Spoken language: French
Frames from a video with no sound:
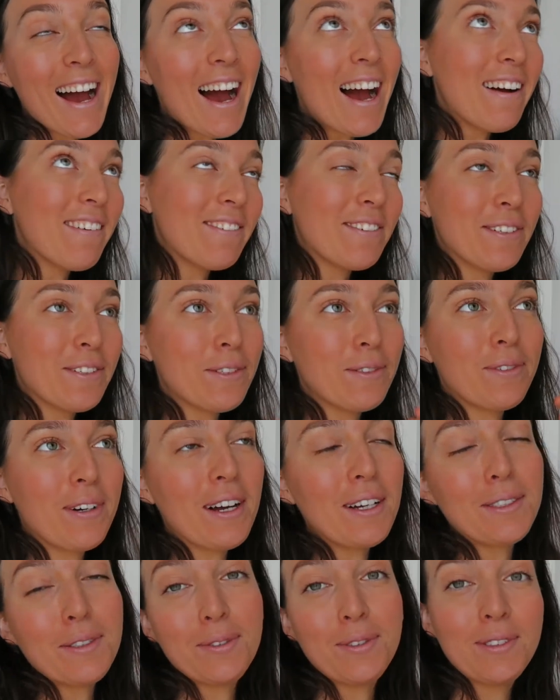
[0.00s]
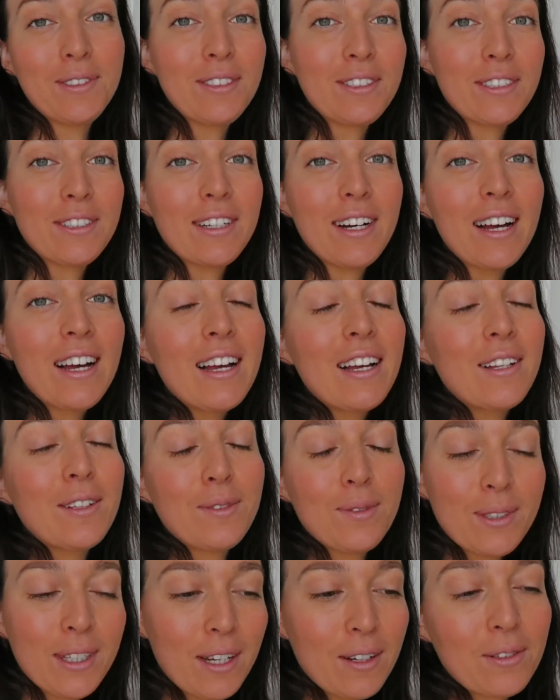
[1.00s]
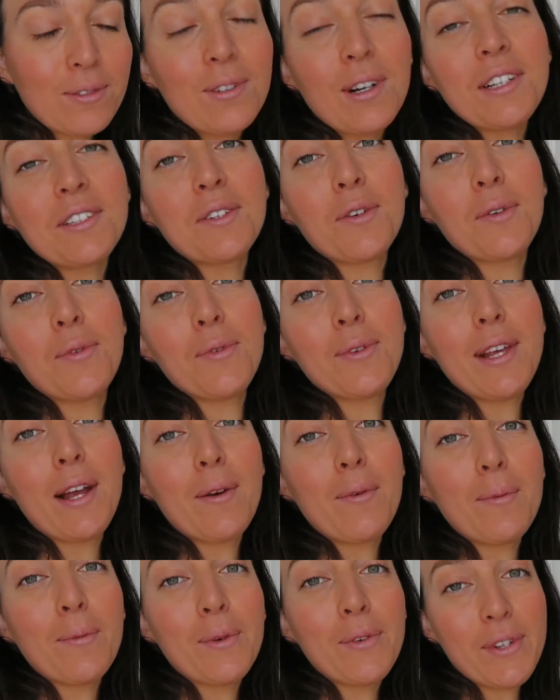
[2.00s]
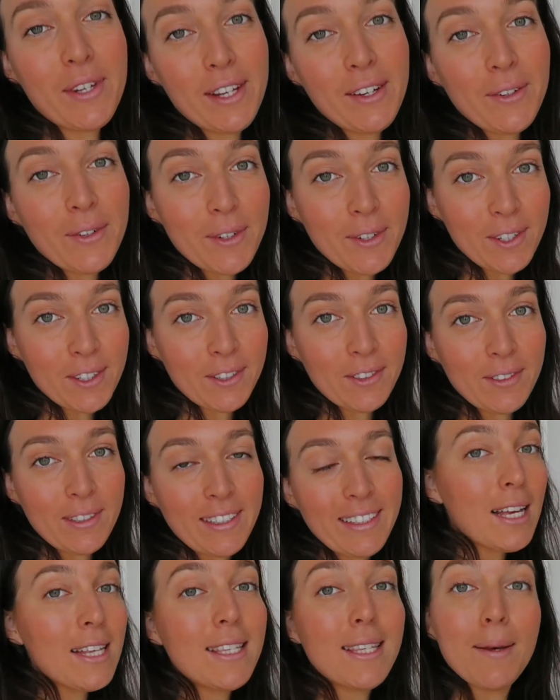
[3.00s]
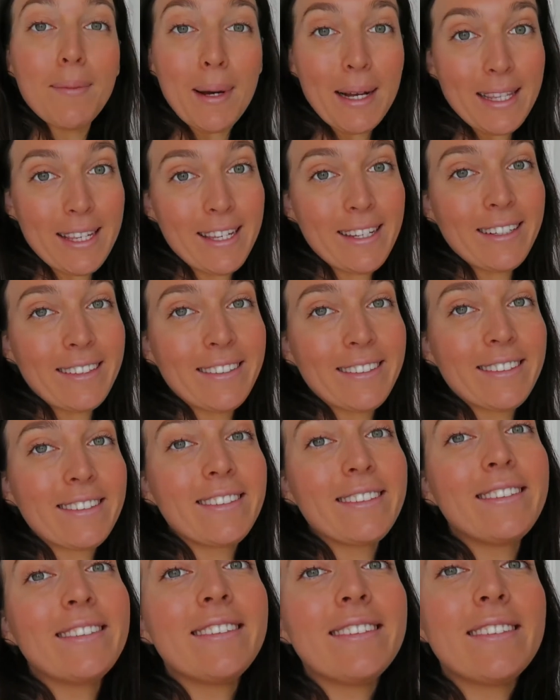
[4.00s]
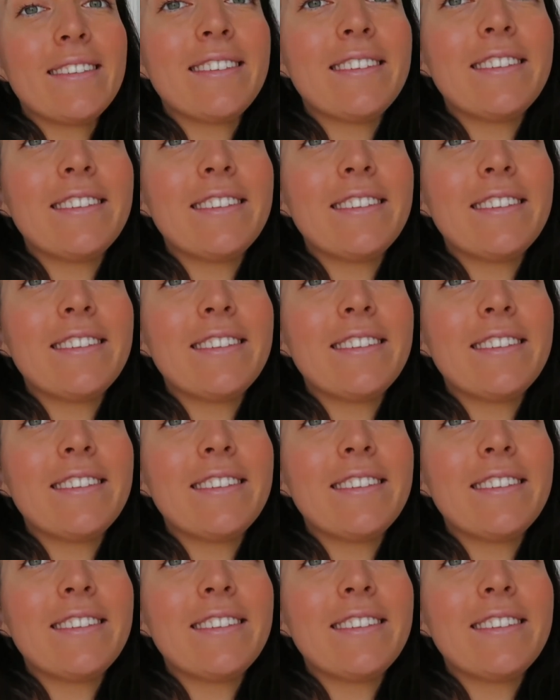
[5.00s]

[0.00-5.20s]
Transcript: avant de voir le futur. Nous allons voir ce que nous allons manger aujourd'hui. C'est parti la première